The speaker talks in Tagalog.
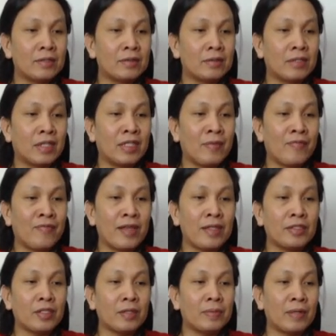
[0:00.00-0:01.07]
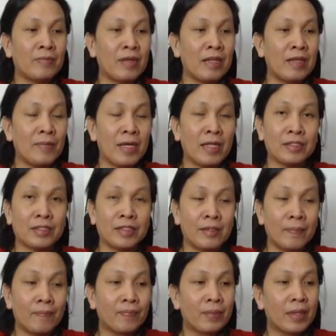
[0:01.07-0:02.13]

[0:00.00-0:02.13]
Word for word: to the defense of the Philippines,